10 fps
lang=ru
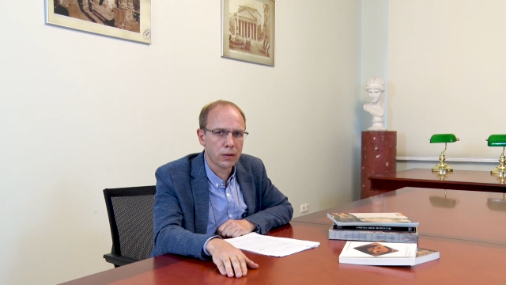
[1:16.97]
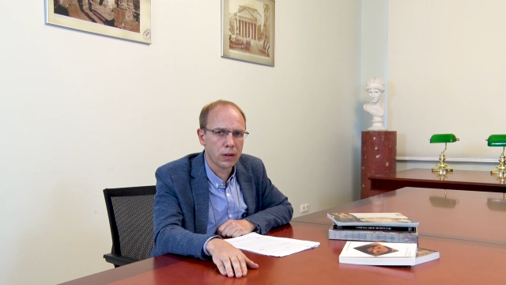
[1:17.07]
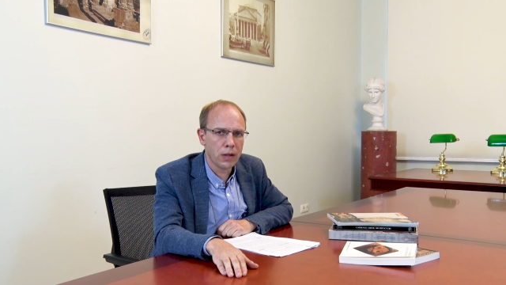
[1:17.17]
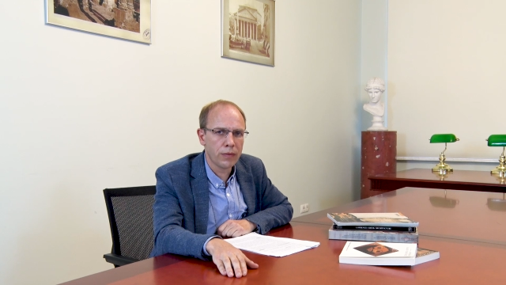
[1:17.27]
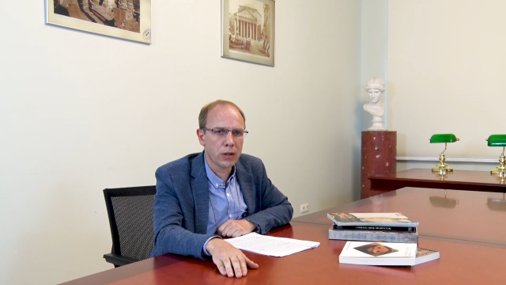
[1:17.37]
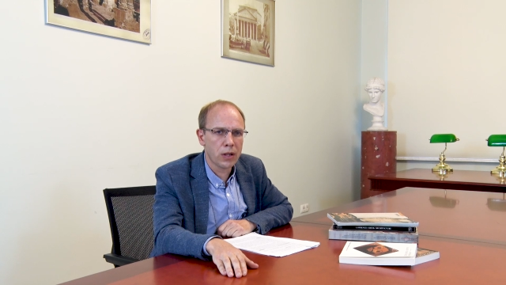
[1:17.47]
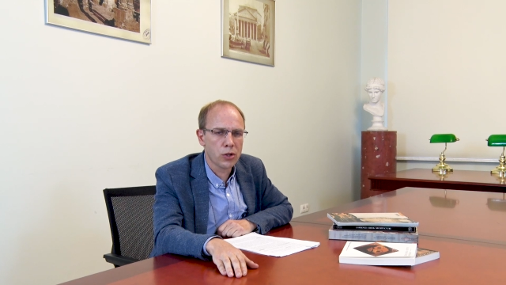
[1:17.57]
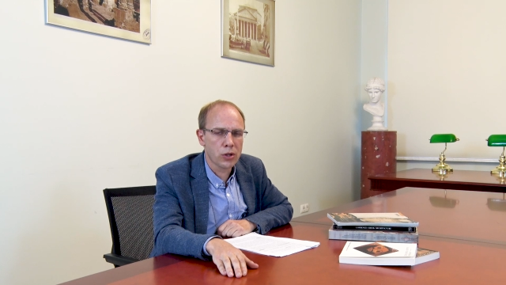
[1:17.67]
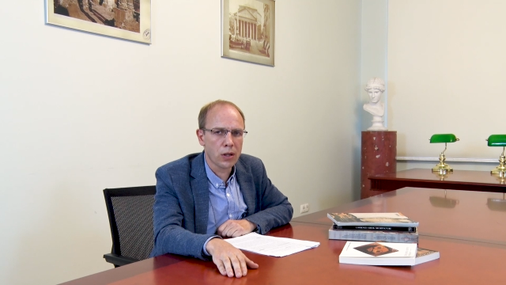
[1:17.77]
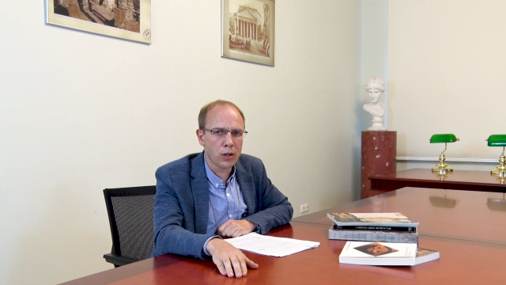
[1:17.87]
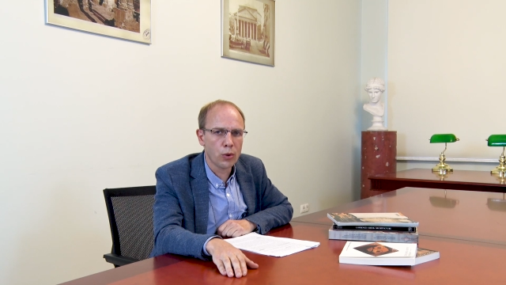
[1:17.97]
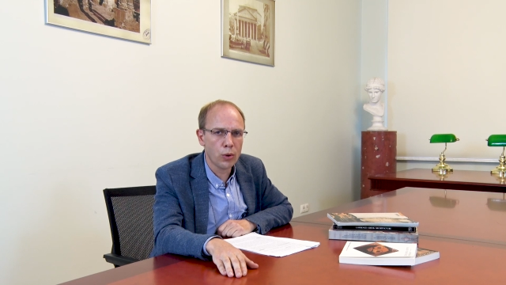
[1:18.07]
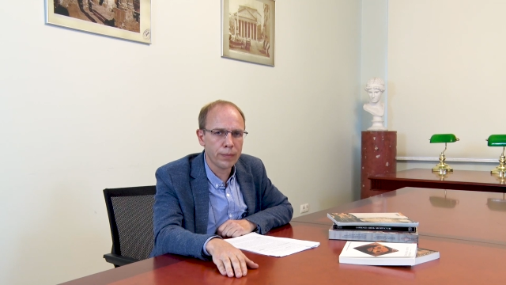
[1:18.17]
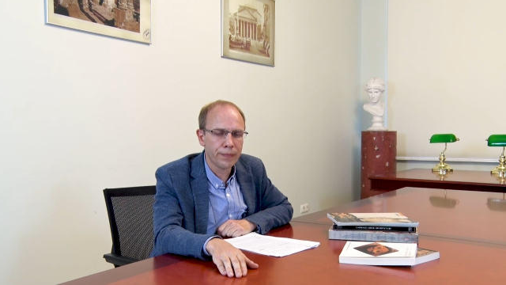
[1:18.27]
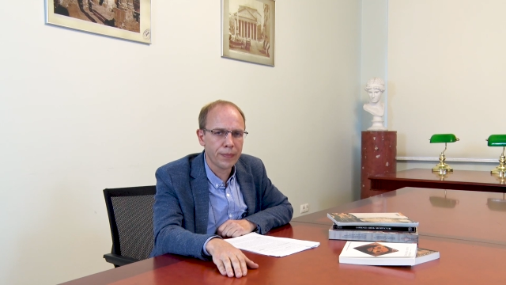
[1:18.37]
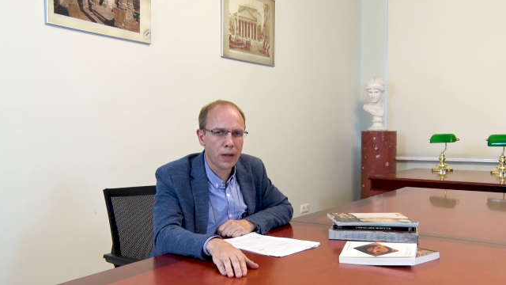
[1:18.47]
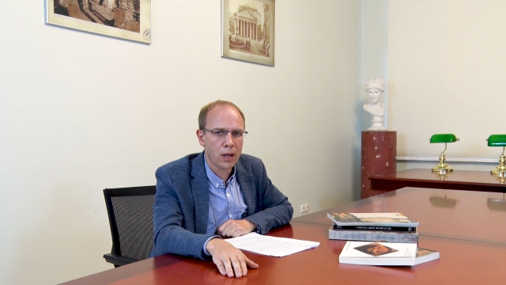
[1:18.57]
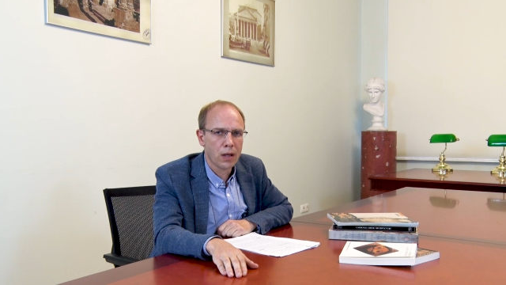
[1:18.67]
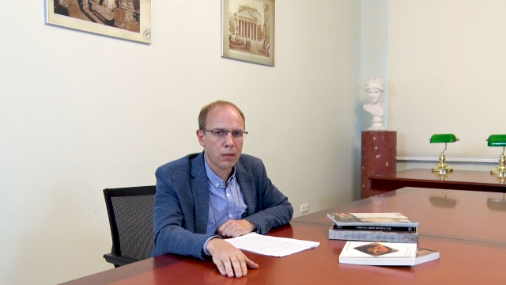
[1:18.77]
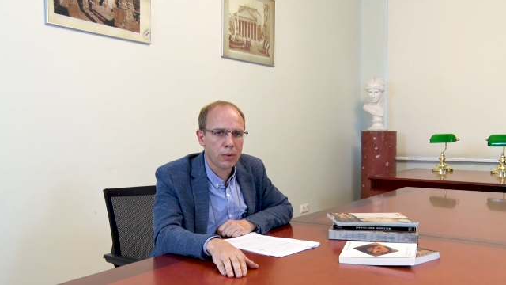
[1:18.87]
древнегреческий дом
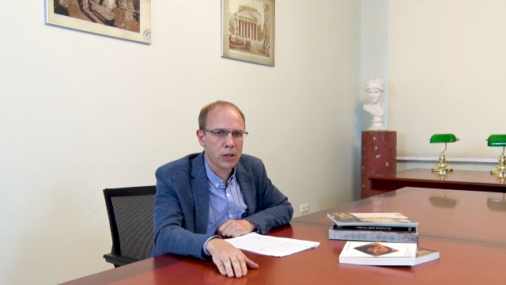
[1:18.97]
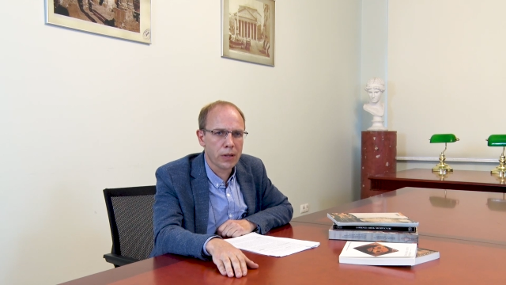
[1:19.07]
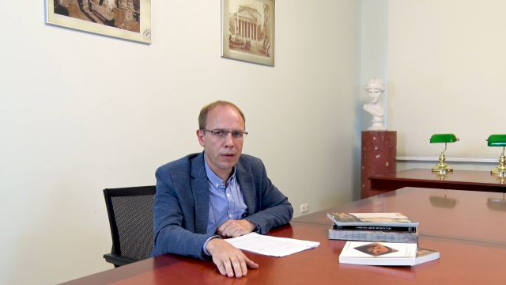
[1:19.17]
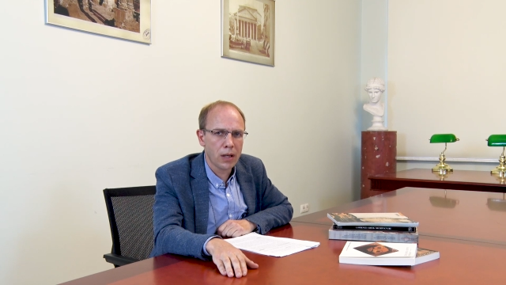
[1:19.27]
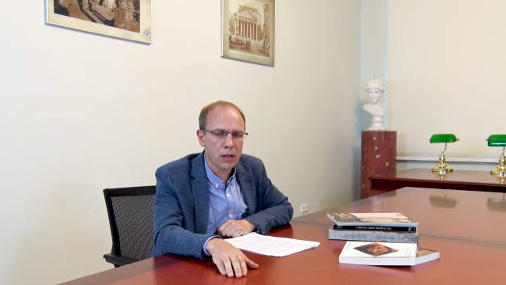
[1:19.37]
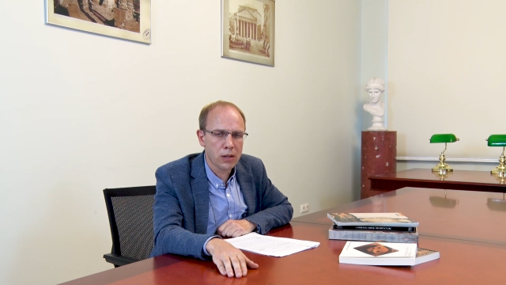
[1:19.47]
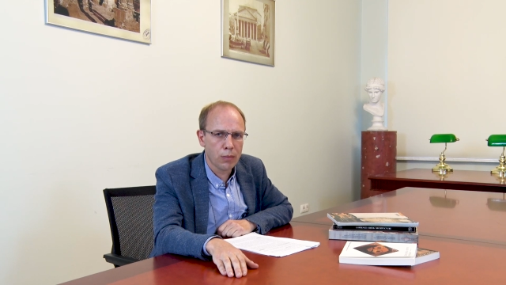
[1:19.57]
представляет